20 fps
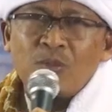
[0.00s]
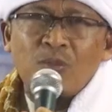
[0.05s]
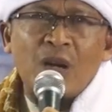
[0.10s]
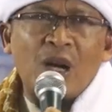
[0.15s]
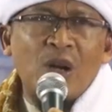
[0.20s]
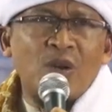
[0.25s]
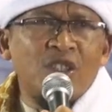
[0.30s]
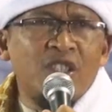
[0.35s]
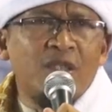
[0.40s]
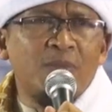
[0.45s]

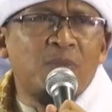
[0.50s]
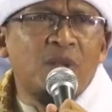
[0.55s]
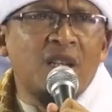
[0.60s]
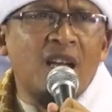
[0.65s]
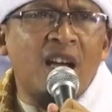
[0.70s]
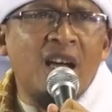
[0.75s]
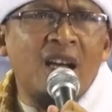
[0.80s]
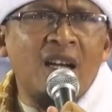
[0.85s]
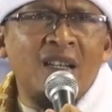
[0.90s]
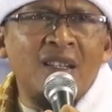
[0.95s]
mau
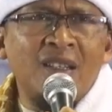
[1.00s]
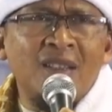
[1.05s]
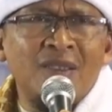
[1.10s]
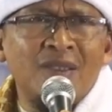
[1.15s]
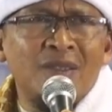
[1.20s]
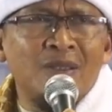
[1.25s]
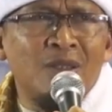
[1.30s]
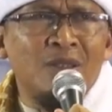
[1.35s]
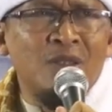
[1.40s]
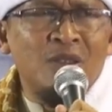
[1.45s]
nyebrang
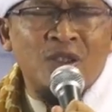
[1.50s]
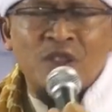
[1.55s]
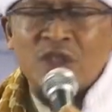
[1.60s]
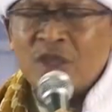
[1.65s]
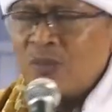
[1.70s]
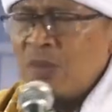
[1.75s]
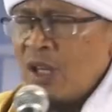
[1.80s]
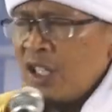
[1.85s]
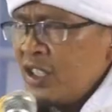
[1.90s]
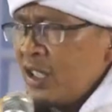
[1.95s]

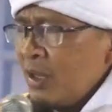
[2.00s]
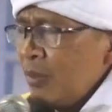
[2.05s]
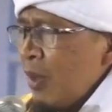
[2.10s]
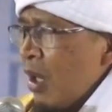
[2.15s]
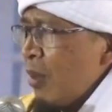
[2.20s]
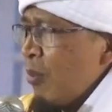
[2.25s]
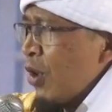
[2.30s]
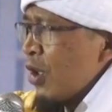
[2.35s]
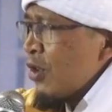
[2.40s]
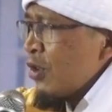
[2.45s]

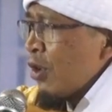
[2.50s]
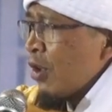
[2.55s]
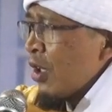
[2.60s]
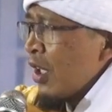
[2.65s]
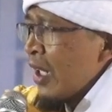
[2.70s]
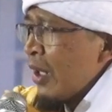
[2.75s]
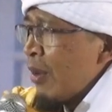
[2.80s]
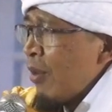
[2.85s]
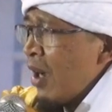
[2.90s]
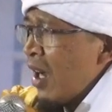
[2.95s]
tiba-tiba
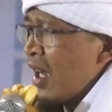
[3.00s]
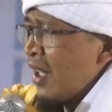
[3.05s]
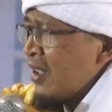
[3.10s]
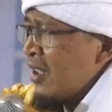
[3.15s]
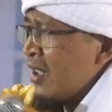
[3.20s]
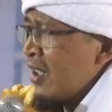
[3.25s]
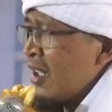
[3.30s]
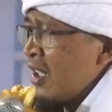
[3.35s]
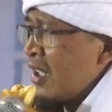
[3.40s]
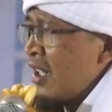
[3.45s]
motor
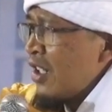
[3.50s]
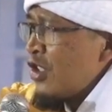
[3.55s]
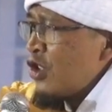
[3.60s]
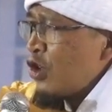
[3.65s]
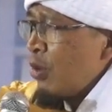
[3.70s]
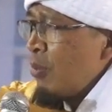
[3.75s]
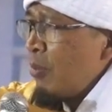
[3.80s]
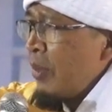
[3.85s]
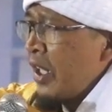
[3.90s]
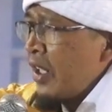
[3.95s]
lewat kena
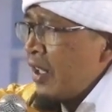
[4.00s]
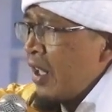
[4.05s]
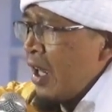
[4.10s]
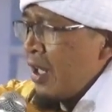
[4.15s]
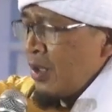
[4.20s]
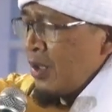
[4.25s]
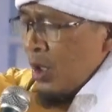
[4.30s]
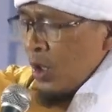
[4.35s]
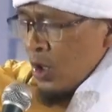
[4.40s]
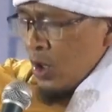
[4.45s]

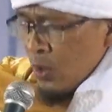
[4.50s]
comberan